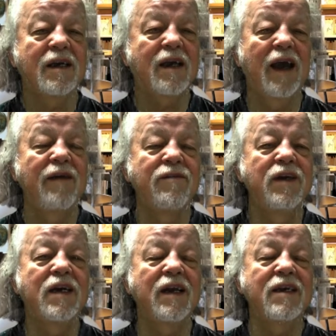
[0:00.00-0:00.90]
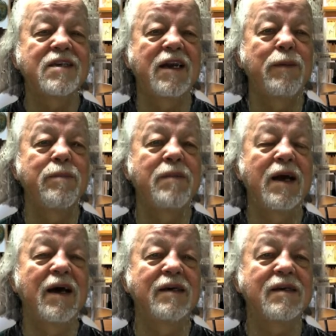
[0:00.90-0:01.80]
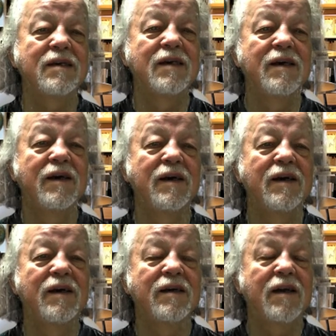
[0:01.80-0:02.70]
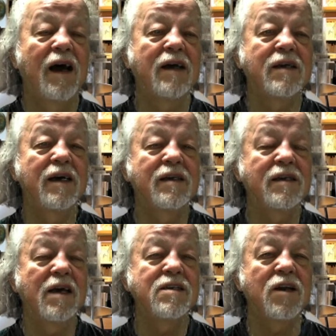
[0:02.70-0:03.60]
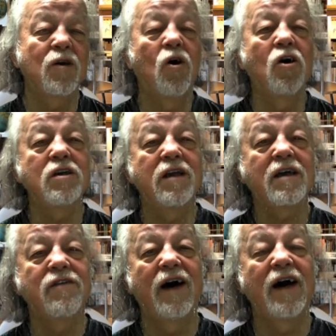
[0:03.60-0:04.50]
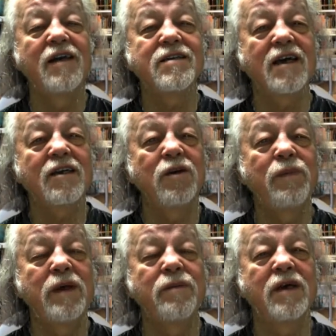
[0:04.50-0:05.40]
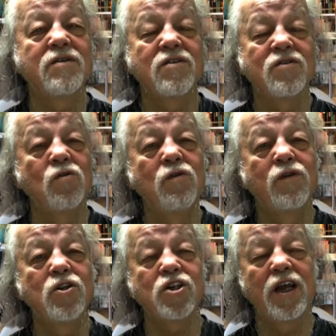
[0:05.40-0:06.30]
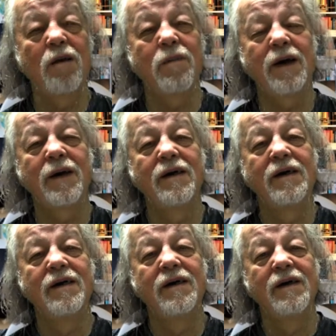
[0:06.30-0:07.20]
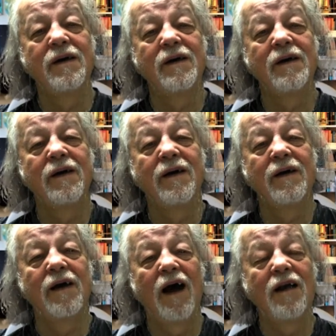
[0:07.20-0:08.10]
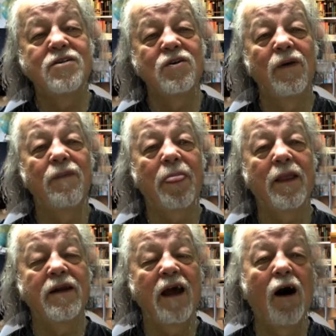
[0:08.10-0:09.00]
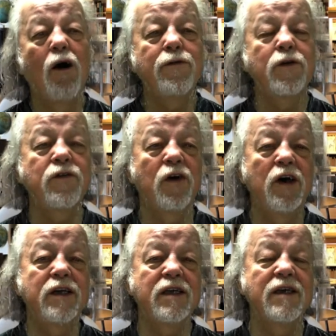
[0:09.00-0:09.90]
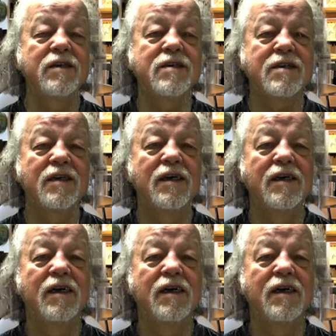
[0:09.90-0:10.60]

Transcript: kein wirkliches Leben mehr hat. Da, er, da ist ein Ort der Qual, sagt die Bibel, also es ist unvorstellbar. Also der Aufruf heute ist,